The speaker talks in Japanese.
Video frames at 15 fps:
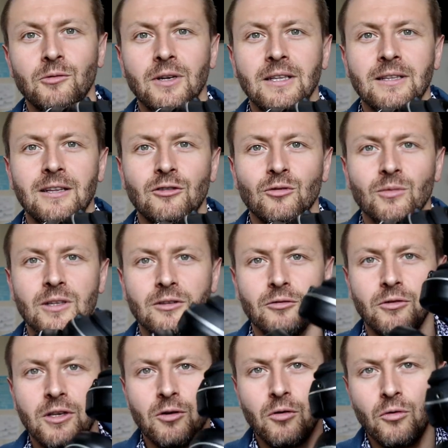くなったと思った
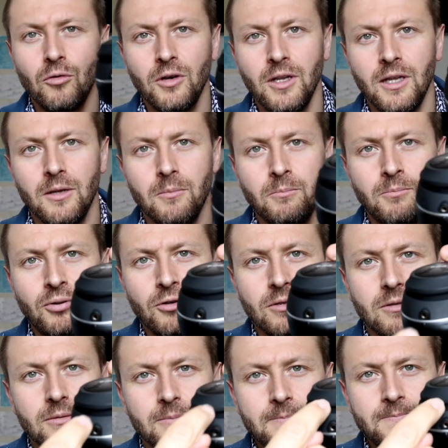時にここにポッ